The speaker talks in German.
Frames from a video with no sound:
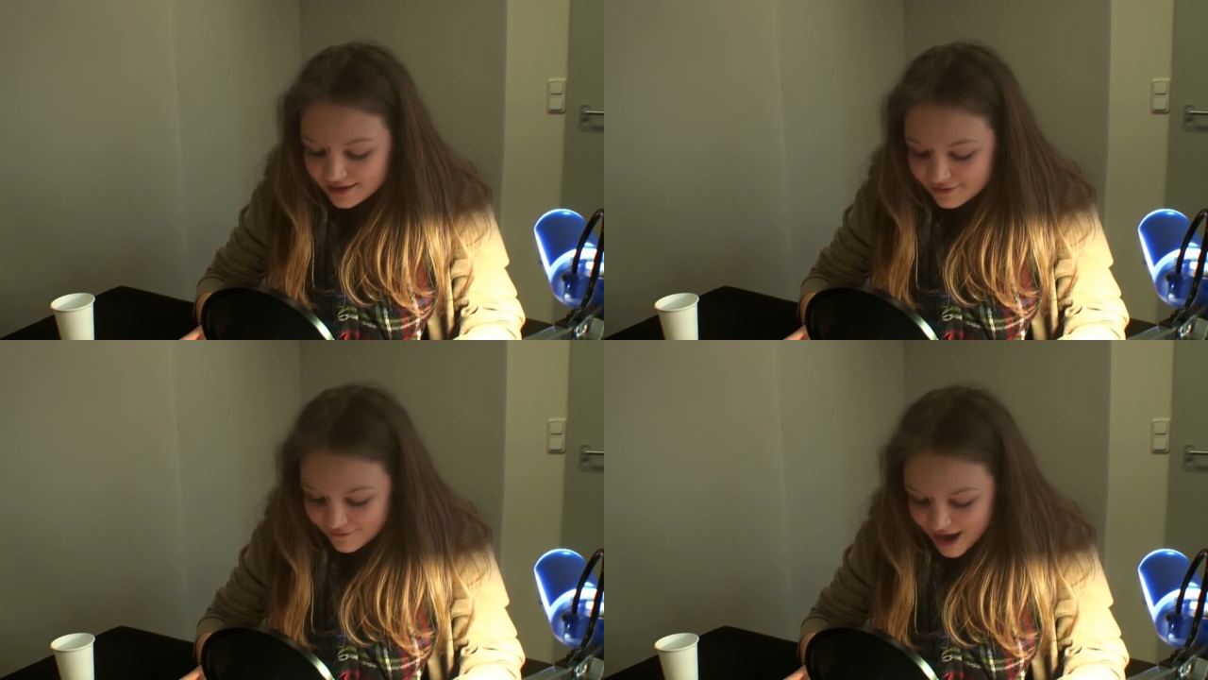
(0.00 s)

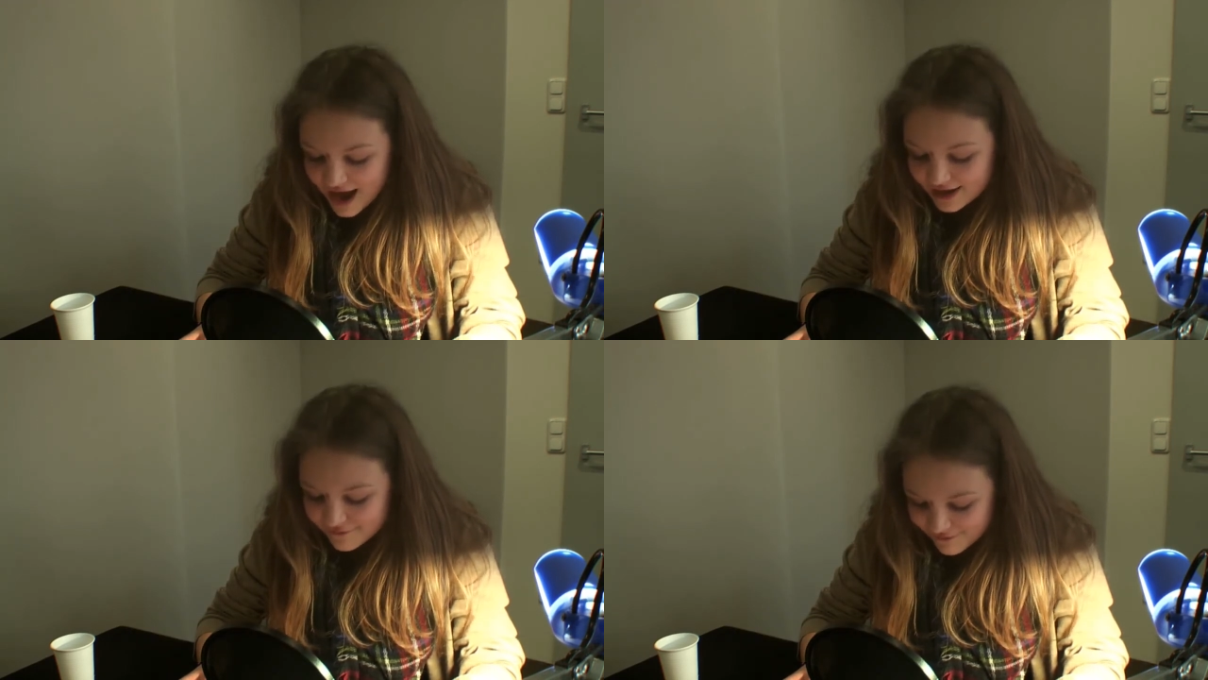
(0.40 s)

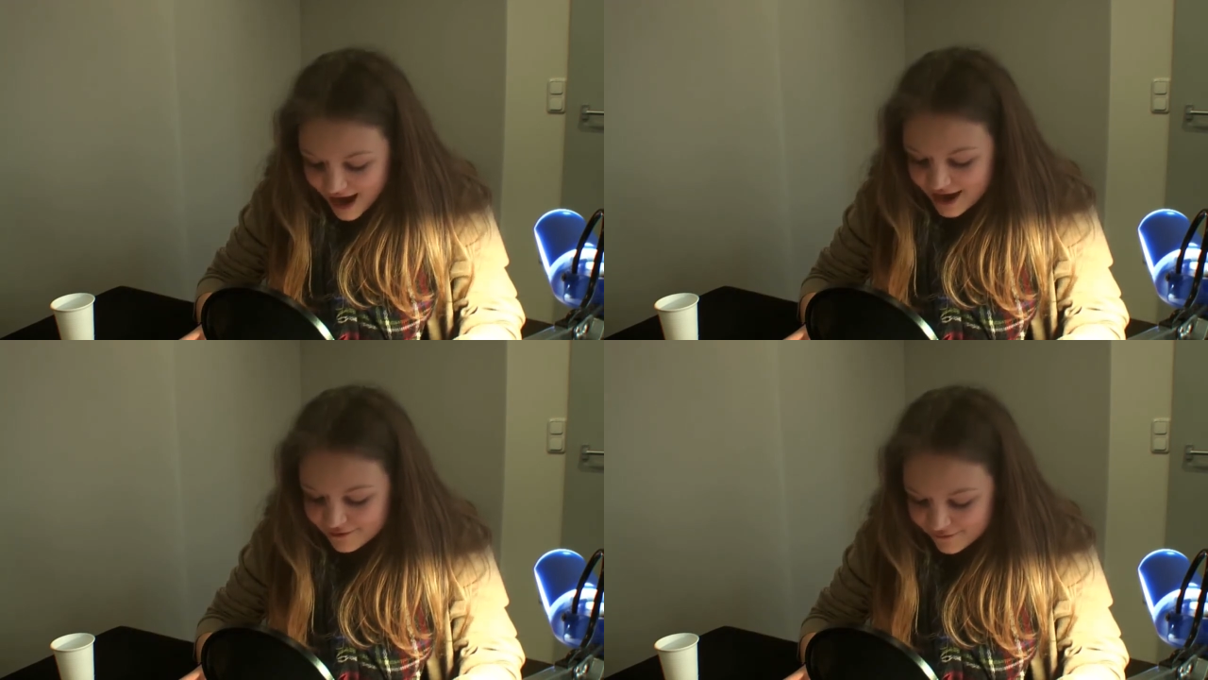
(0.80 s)
Gefahr,
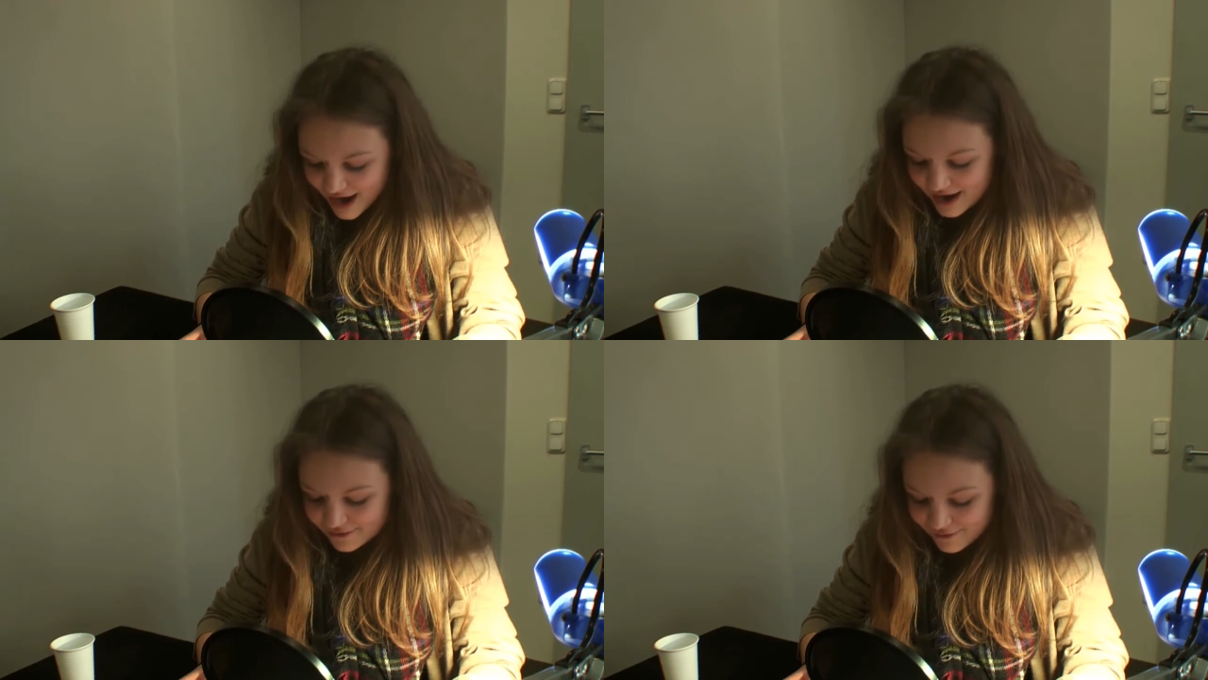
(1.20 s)
Gefahr,
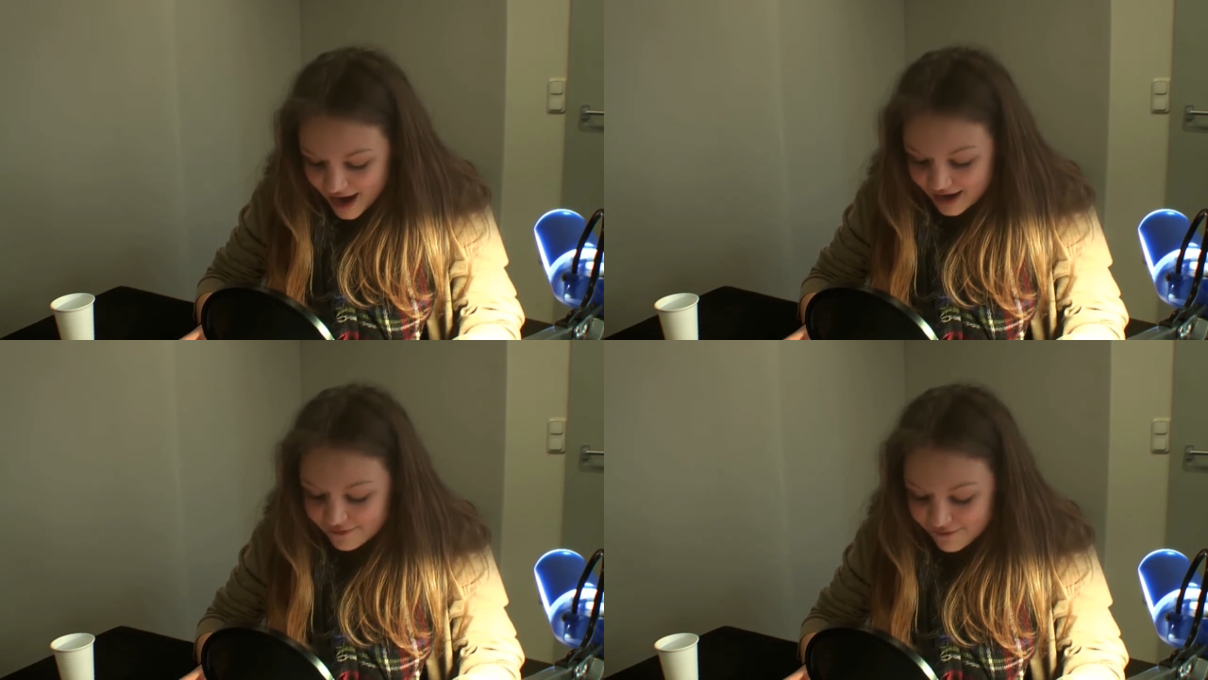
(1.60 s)
Gefahr,
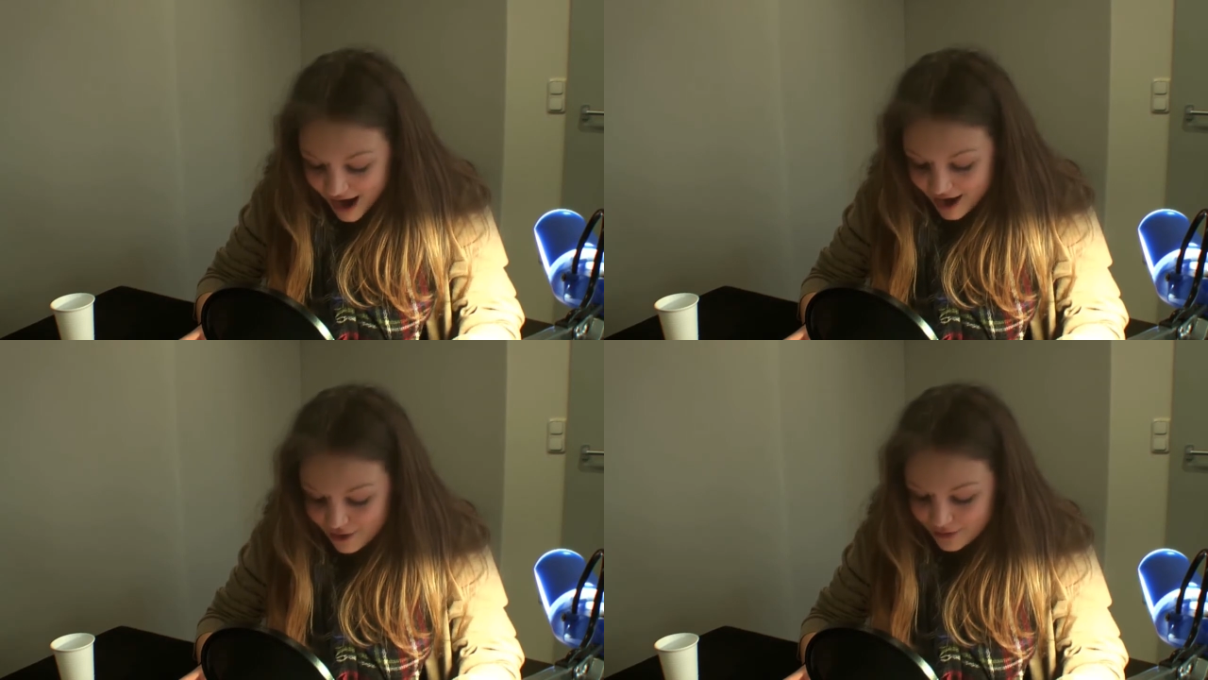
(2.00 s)
Gefahr,
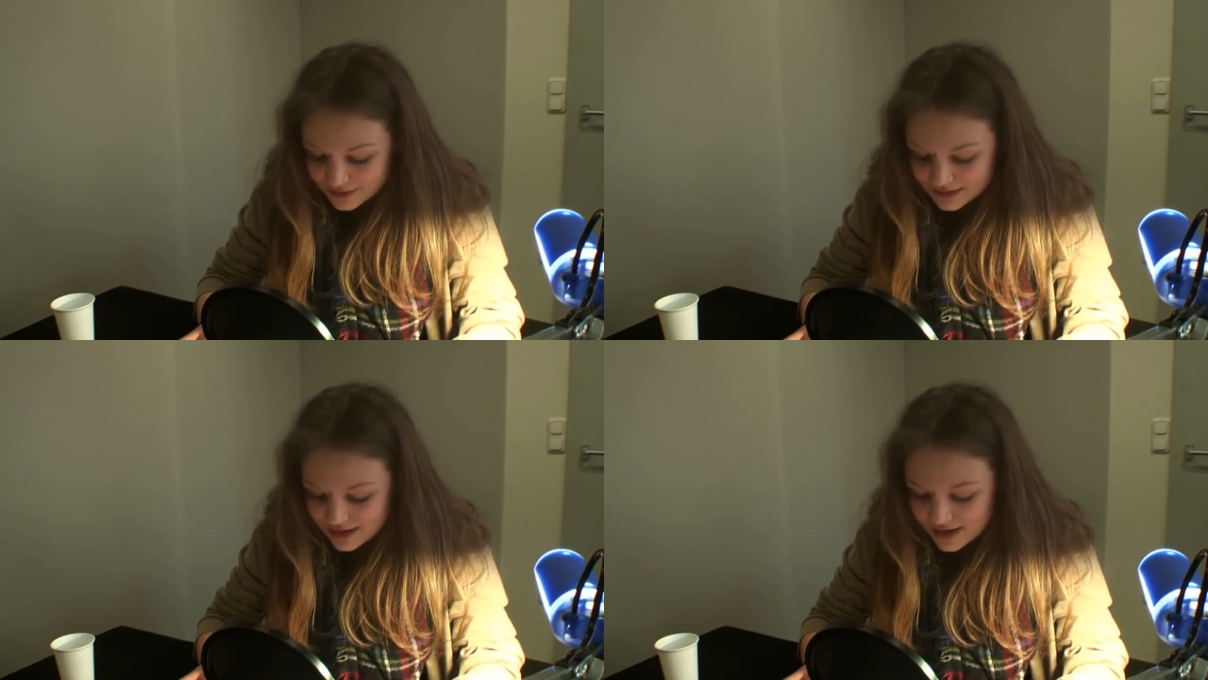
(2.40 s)
Gefahr kommt.